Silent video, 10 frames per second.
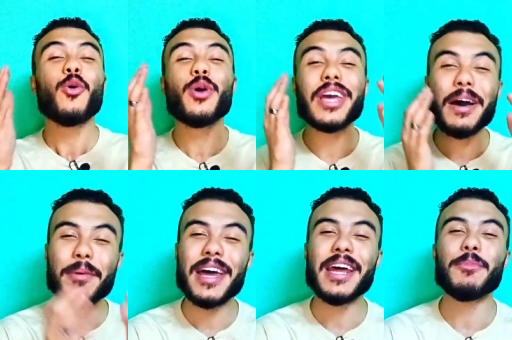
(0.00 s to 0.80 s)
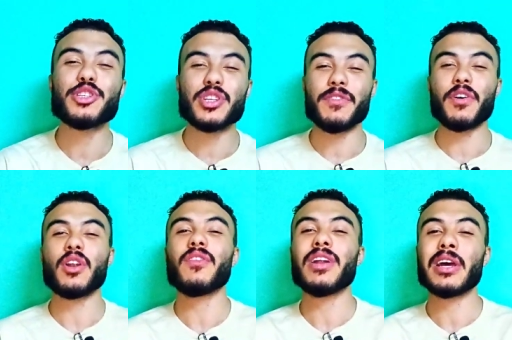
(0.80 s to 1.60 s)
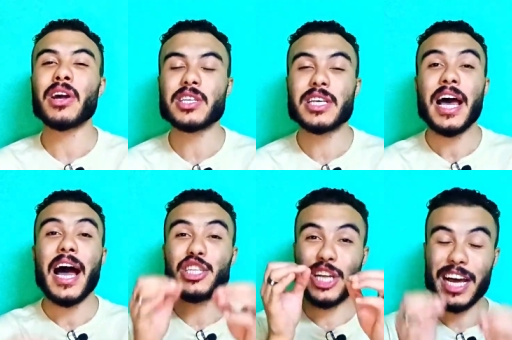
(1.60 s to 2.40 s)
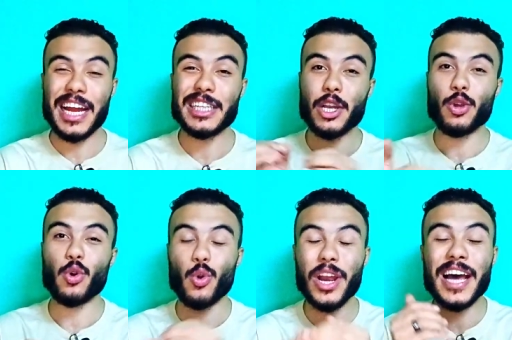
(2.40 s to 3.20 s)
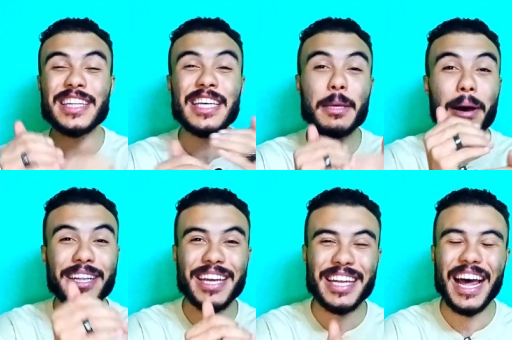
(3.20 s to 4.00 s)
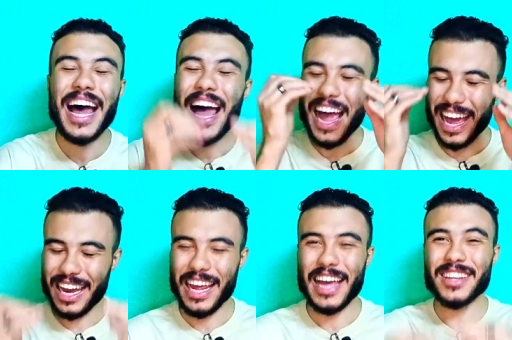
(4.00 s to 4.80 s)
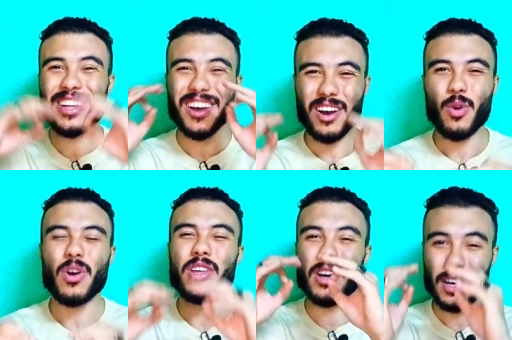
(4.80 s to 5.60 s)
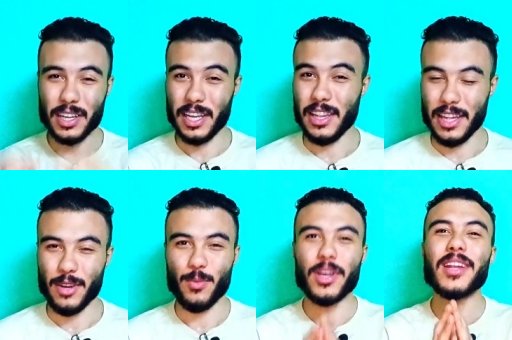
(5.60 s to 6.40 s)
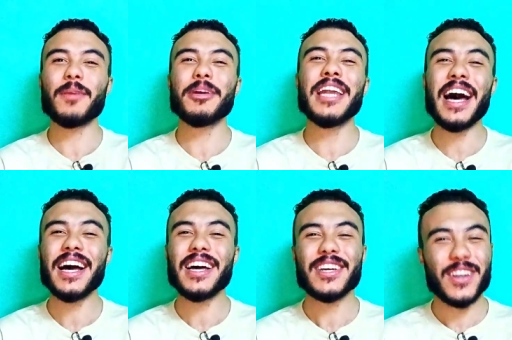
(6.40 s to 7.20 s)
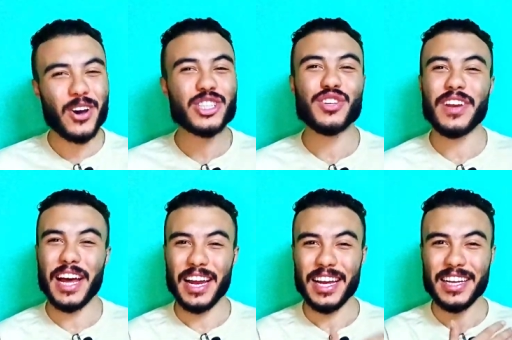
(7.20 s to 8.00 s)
وكمان اعمل اشتراك في القناه وفعل الجرس عشان حلقات اليورو اللي هتيجي بعد كده حلقات قويه جدا ويلا بينا نخش في الحلقه